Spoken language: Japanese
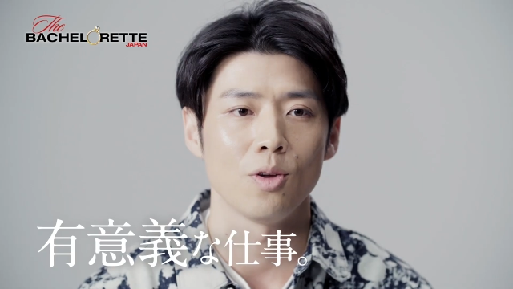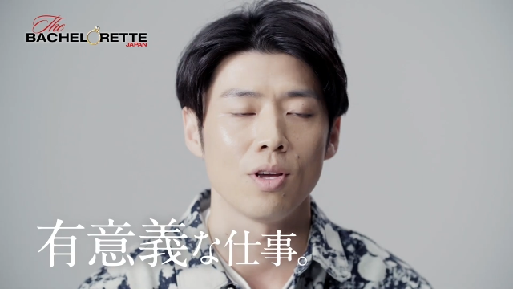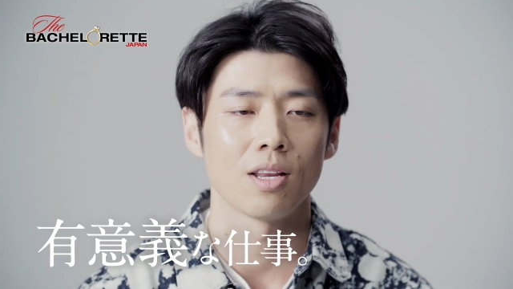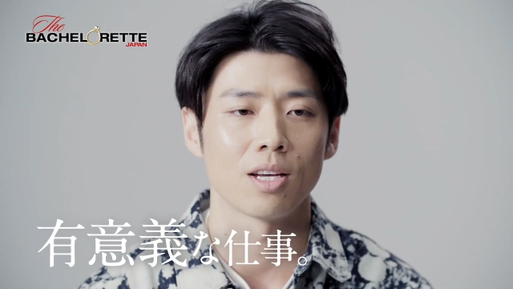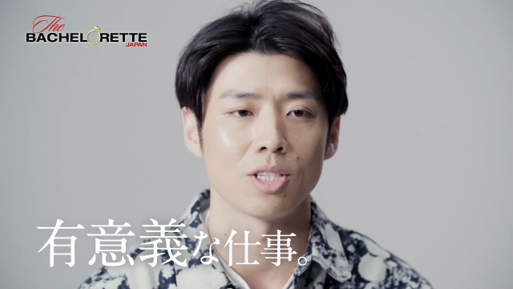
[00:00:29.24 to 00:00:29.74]
有
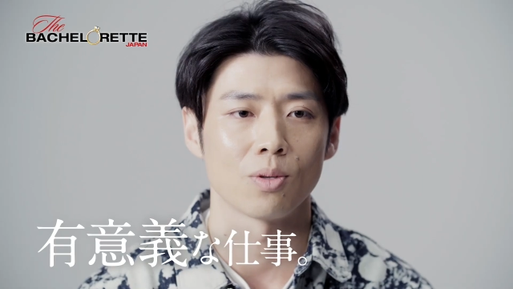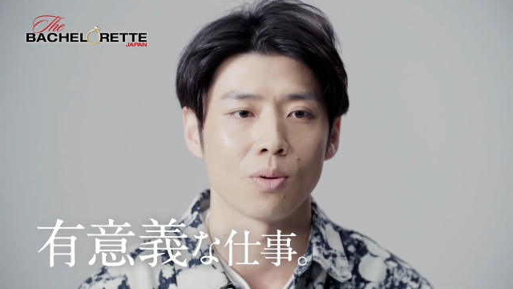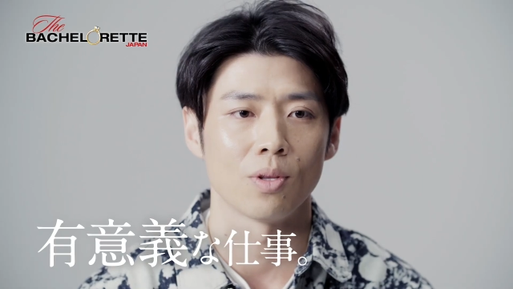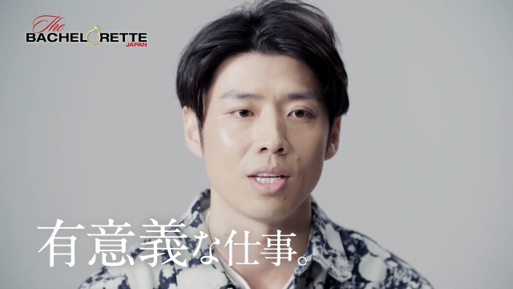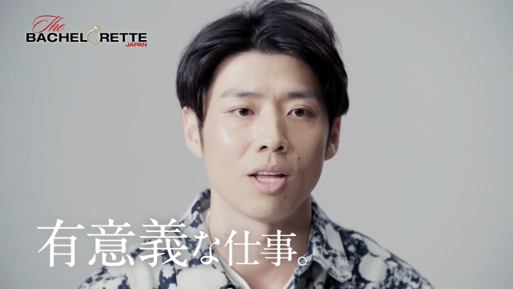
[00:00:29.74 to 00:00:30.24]
意義な仕
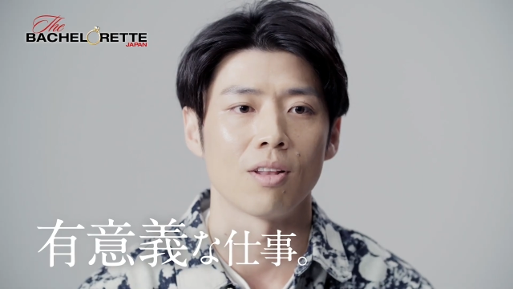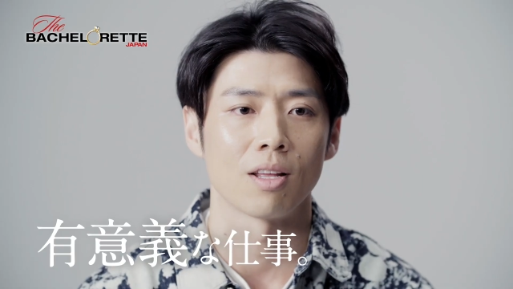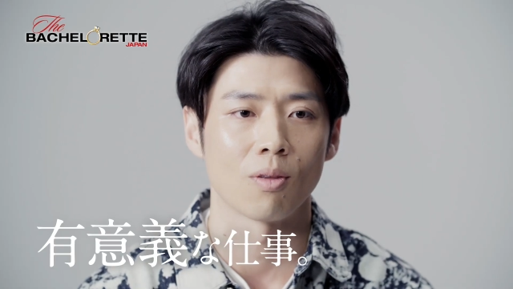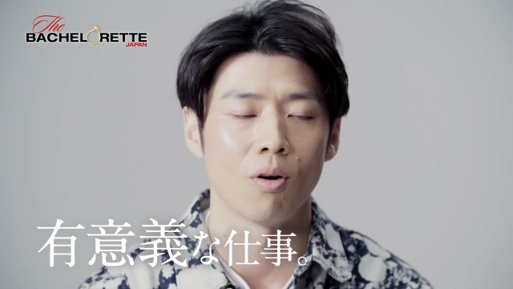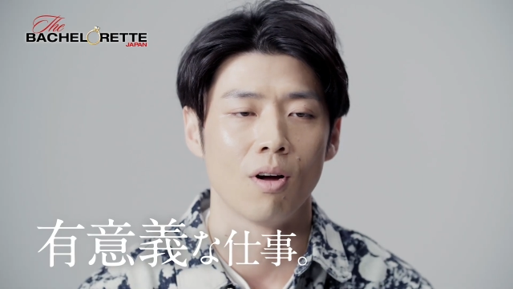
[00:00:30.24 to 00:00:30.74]
事をできてる
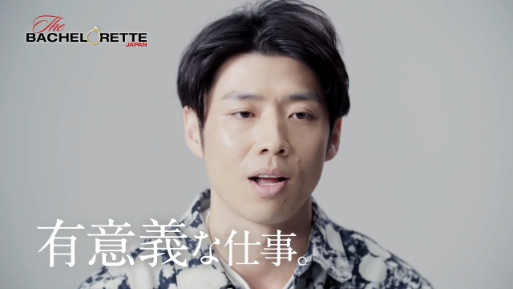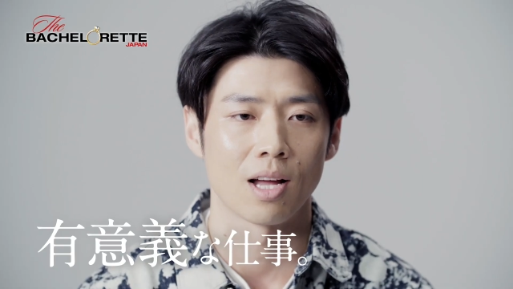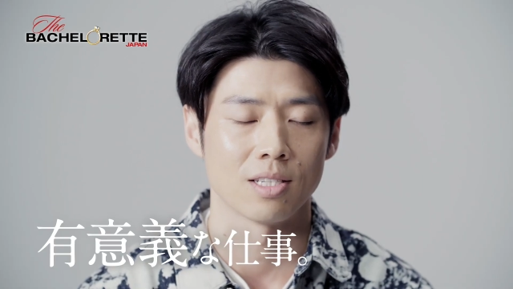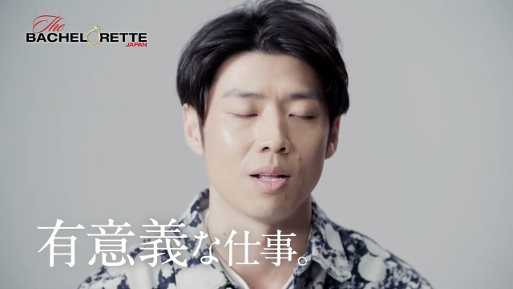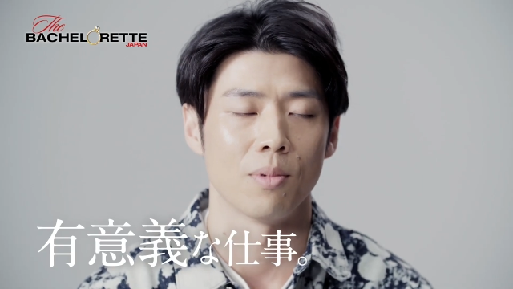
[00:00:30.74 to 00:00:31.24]
なと
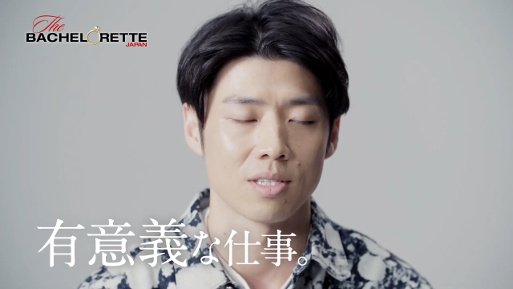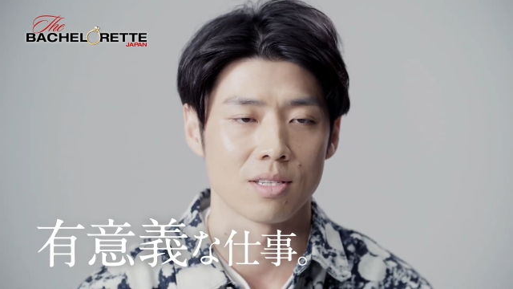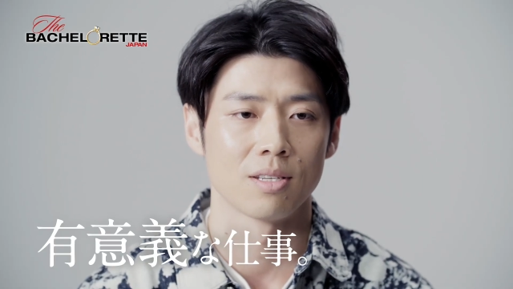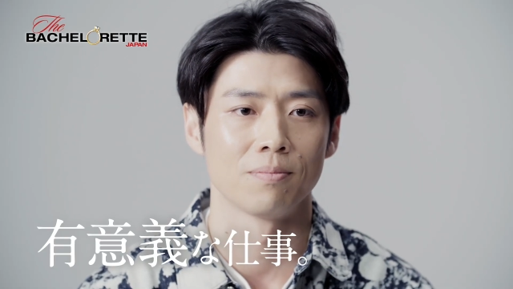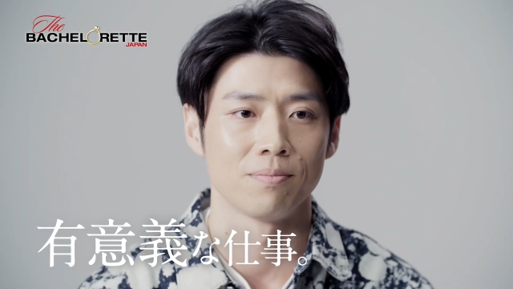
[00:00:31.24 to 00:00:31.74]
感じています。